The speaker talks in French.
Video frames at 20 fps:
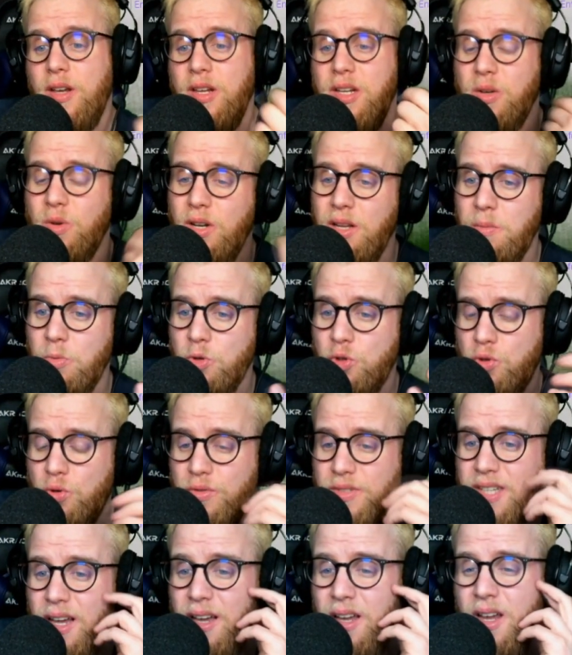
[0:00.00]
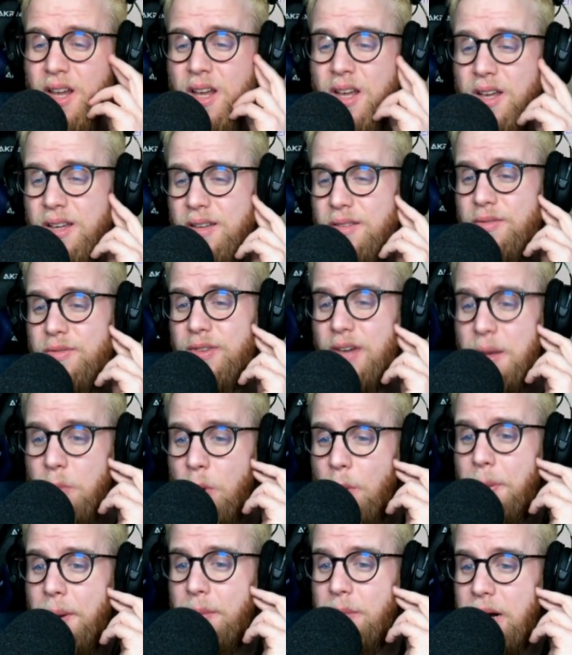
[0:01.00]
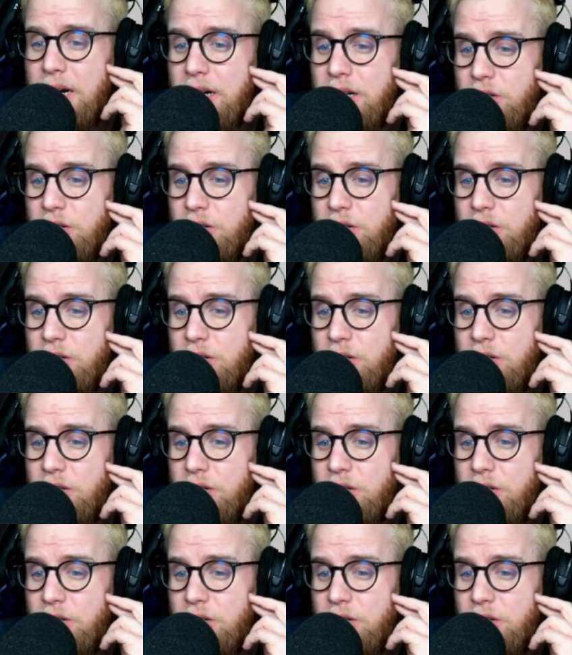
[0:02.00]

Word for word: Et honnêtement, je trouve ça vraiment pas mal.